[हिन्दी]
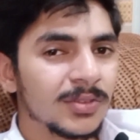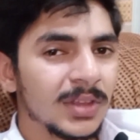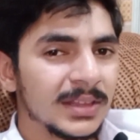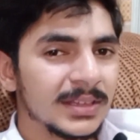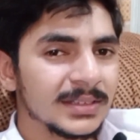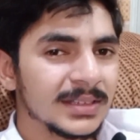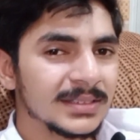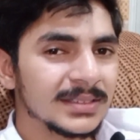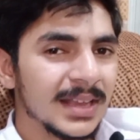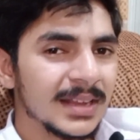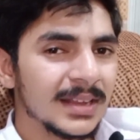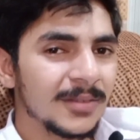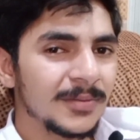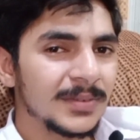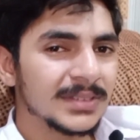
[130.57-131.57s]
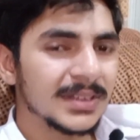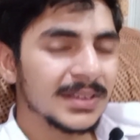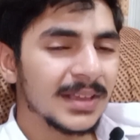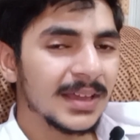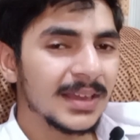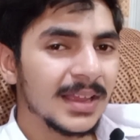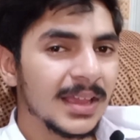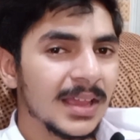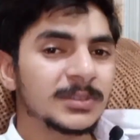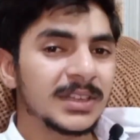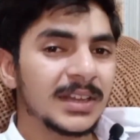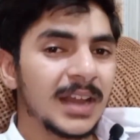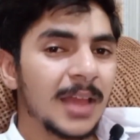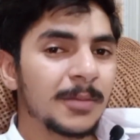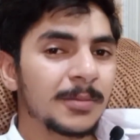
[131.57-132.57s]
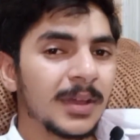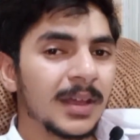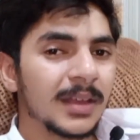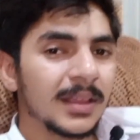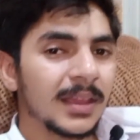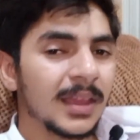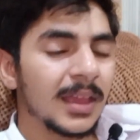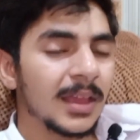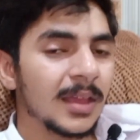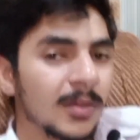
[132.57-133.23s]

जल्दी से चैनल विज़िट करें सब्सक्राइब करके